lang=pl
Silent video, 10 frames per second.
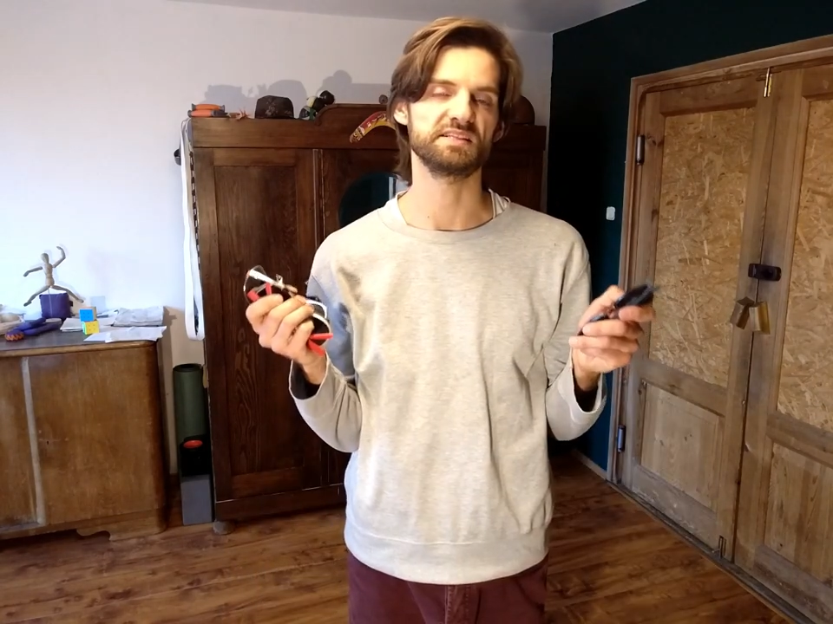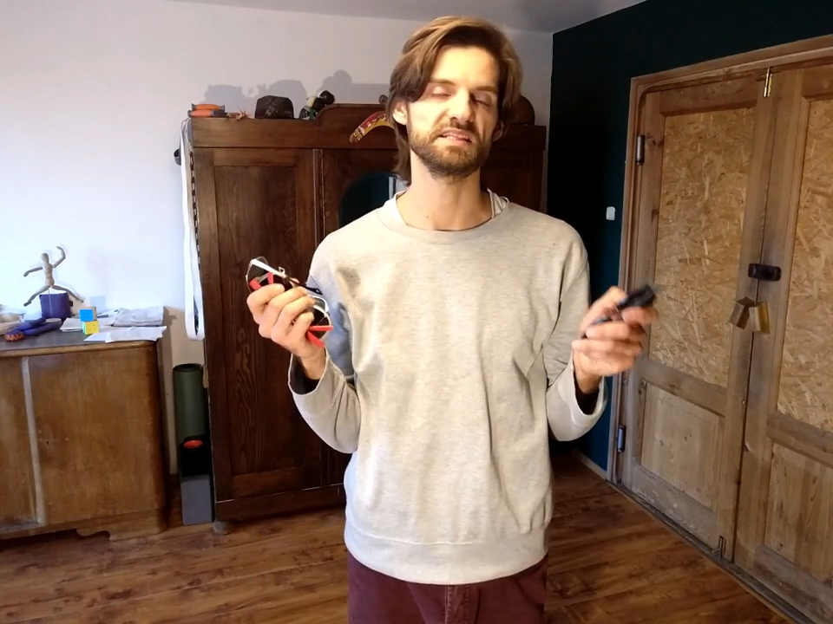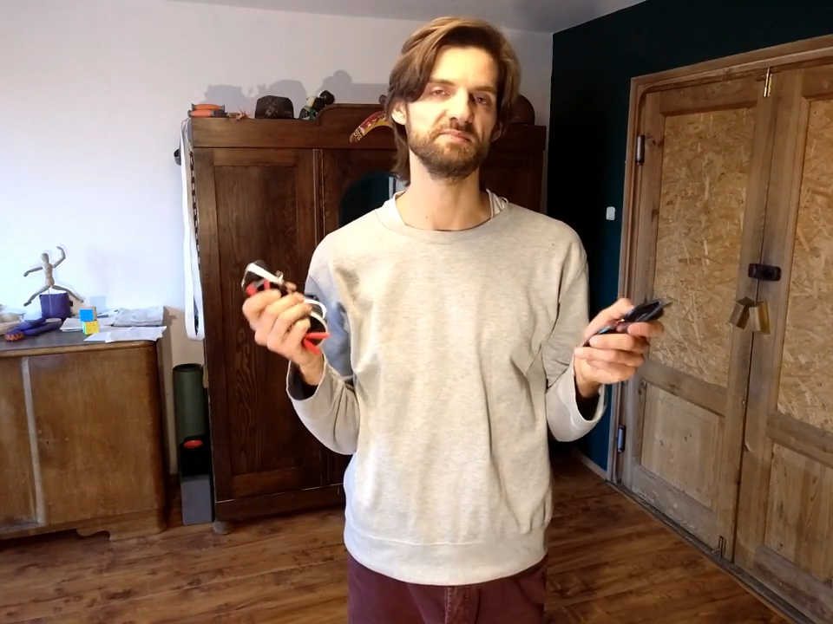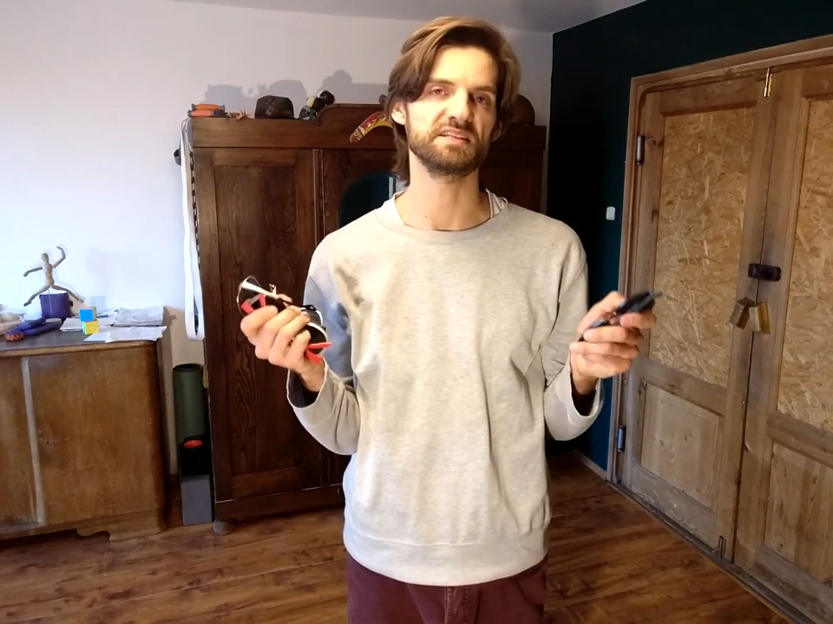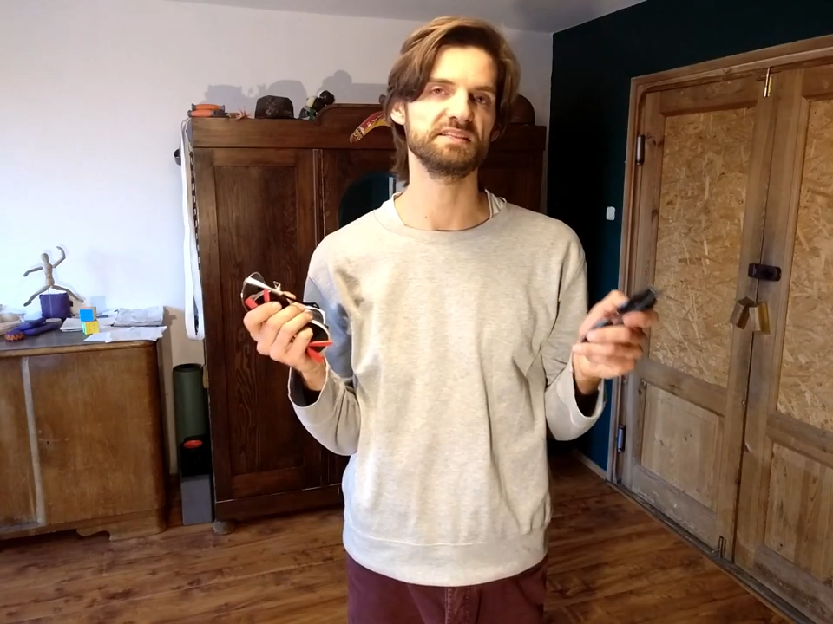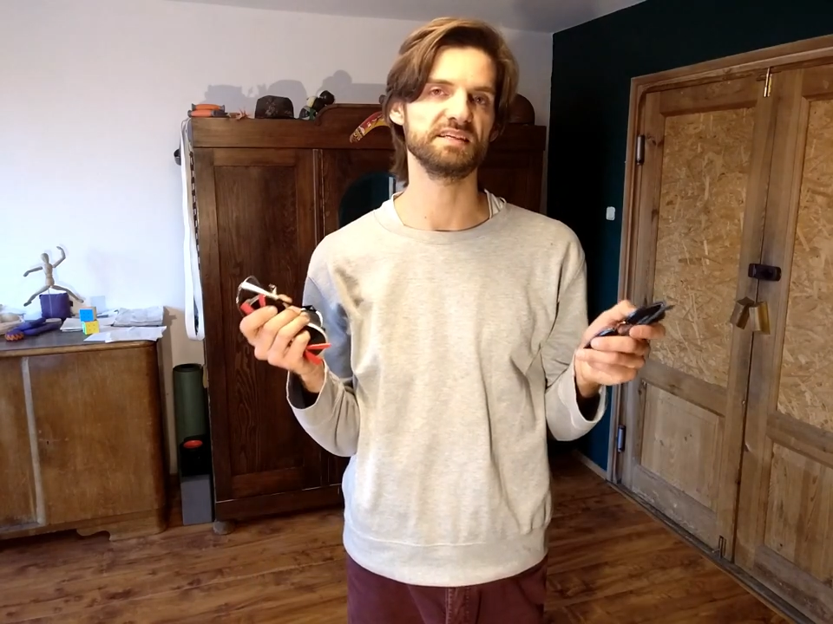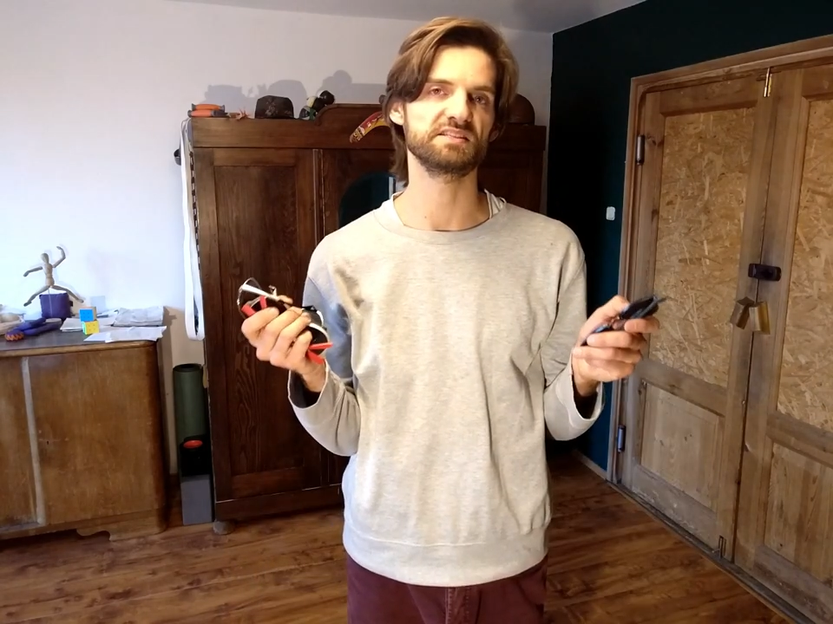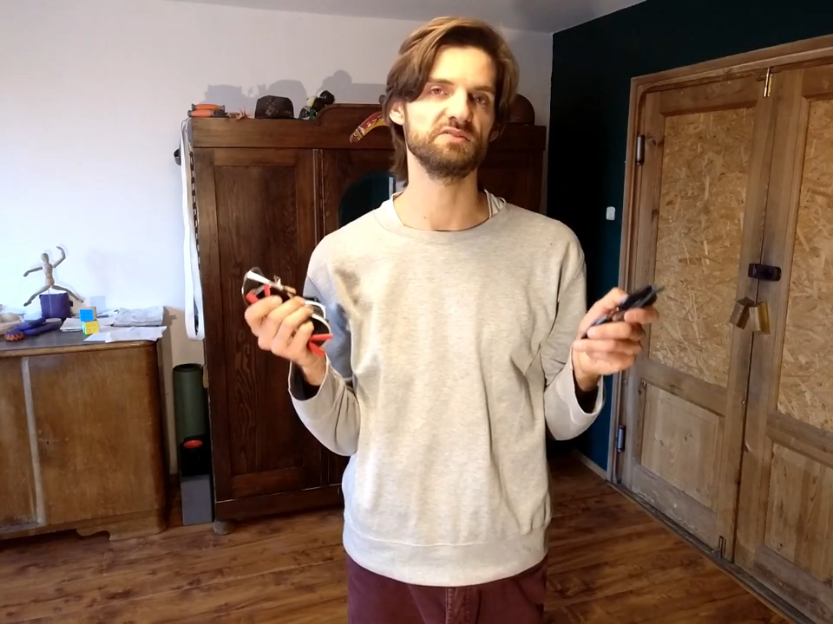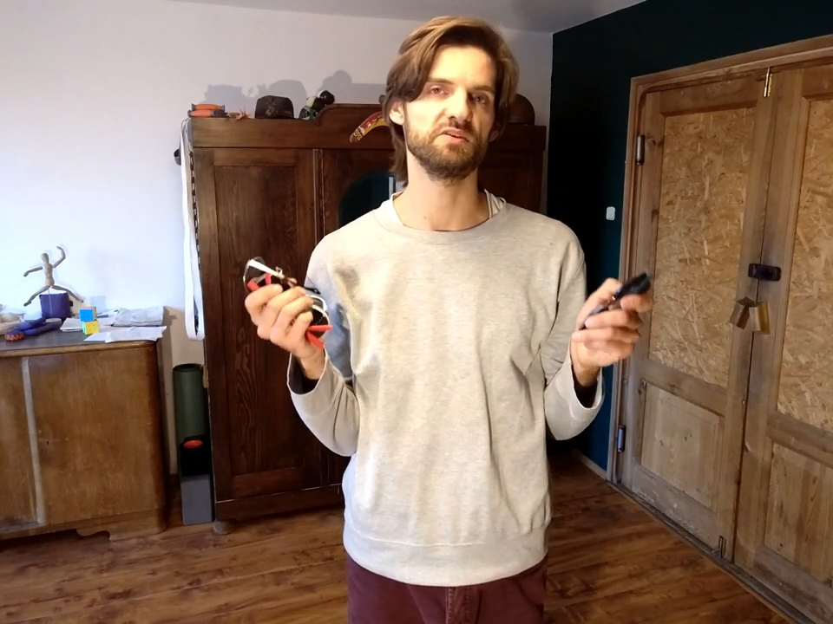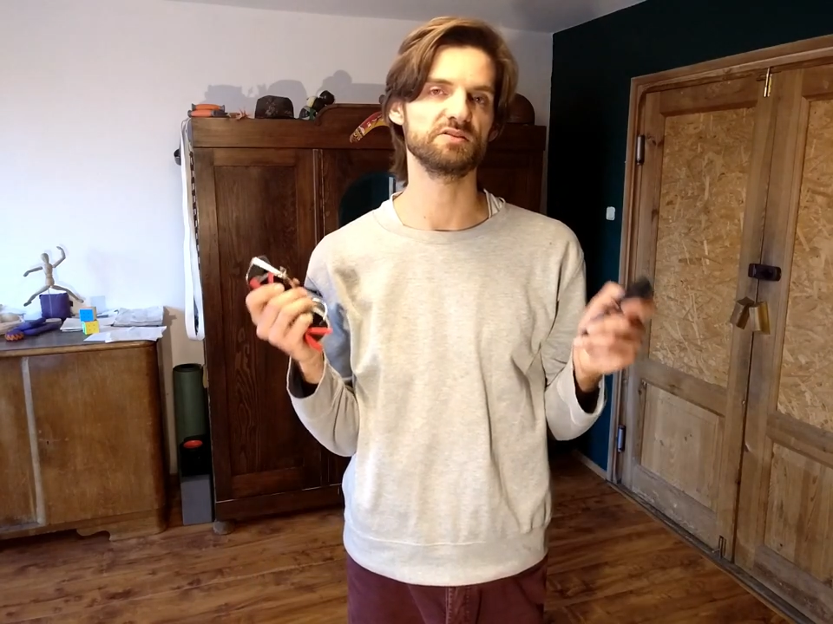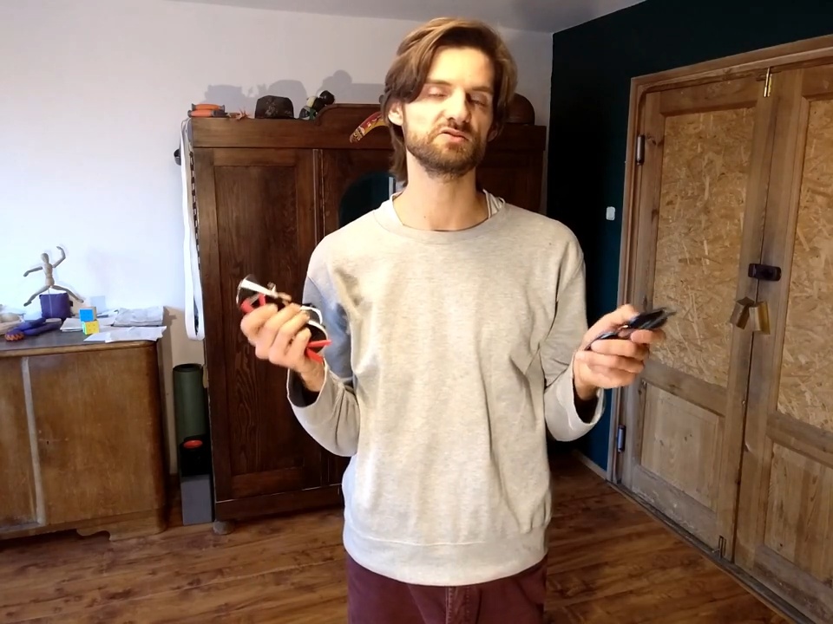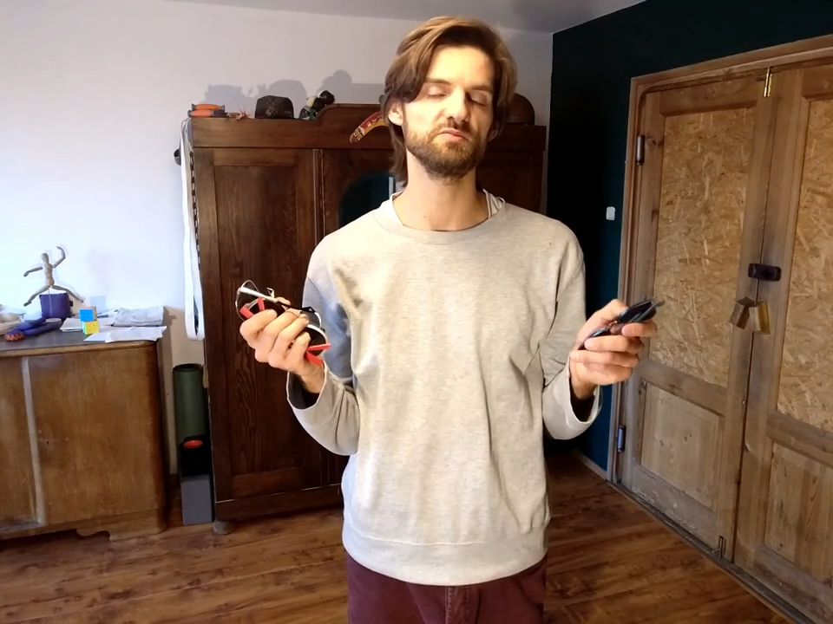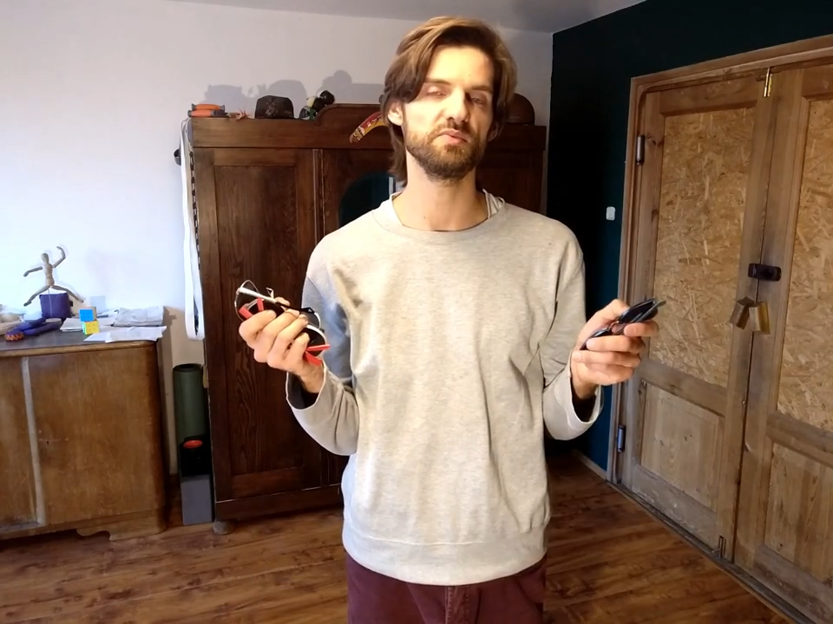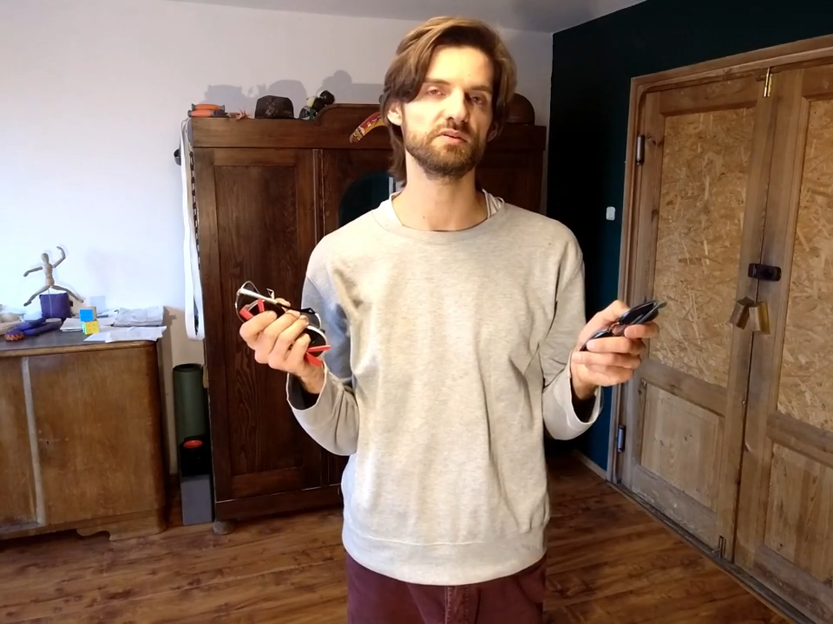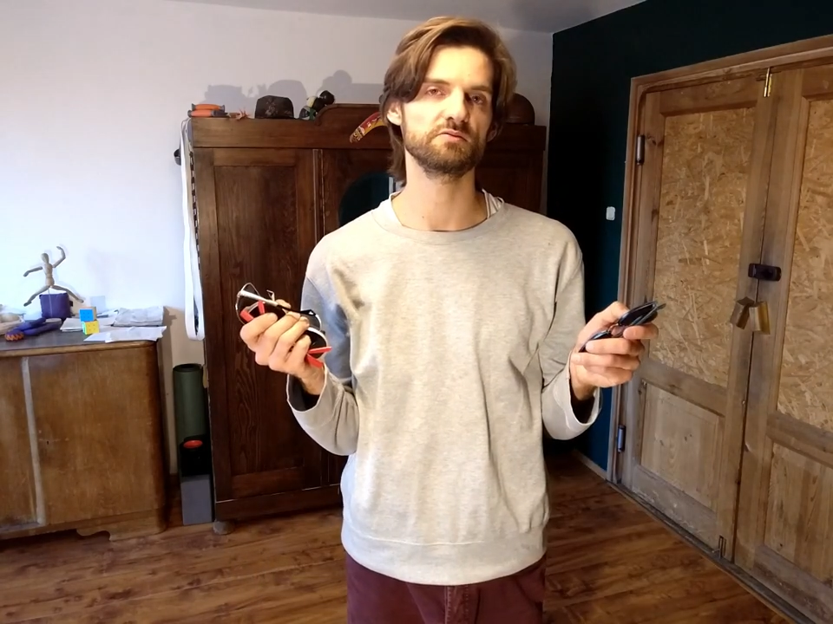stygmatyzacją osób,